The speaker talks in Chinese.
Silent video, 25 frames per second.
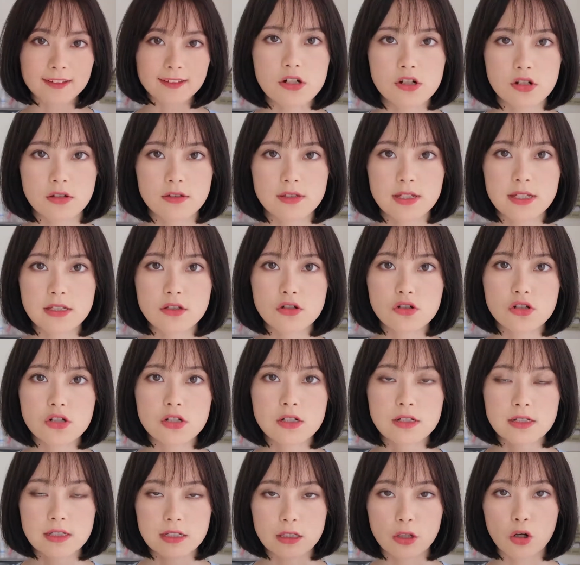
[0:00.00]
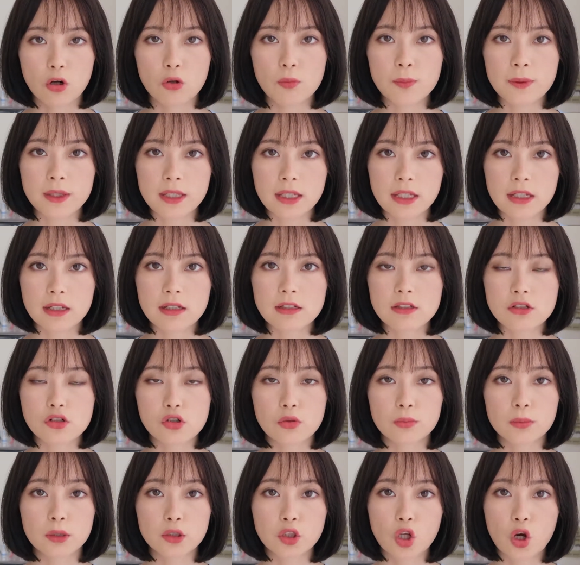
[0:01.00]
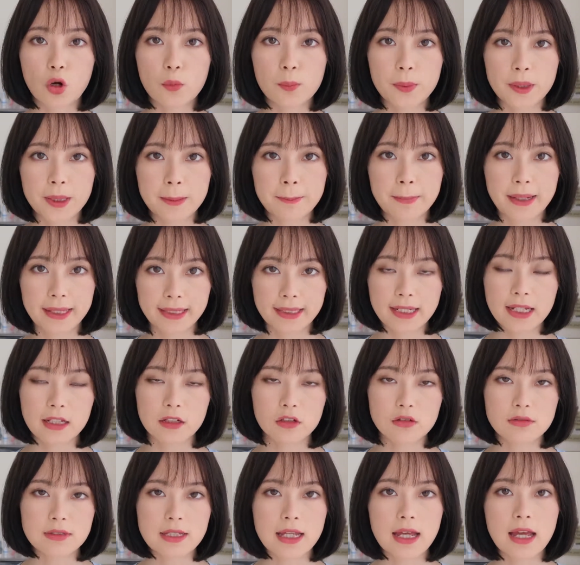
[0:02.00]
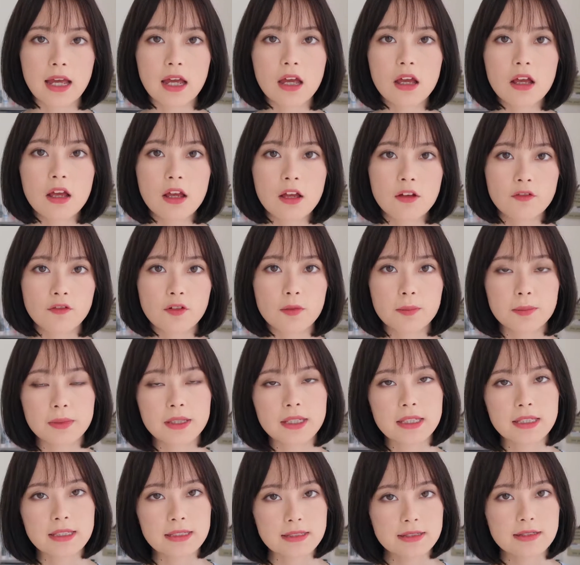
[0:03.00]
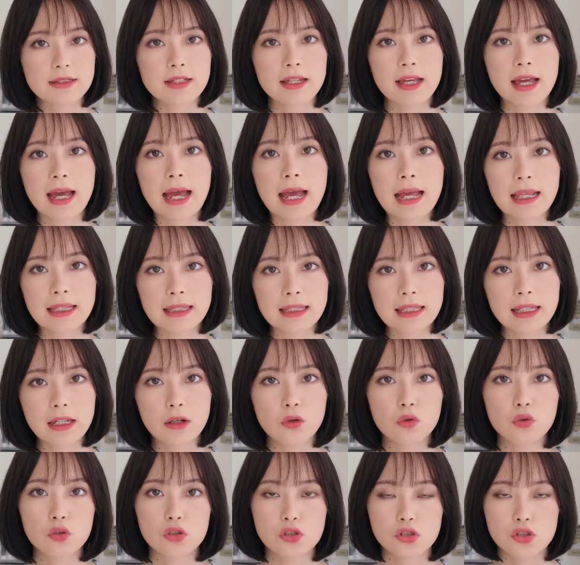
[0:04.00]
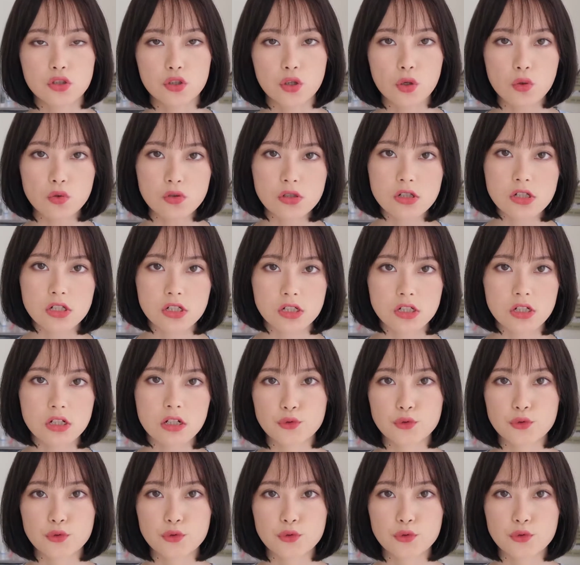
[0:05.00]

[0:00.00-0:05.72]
首先就是洗头皮，其实我们头皮每天都在分泌一些汗液或者是油脂，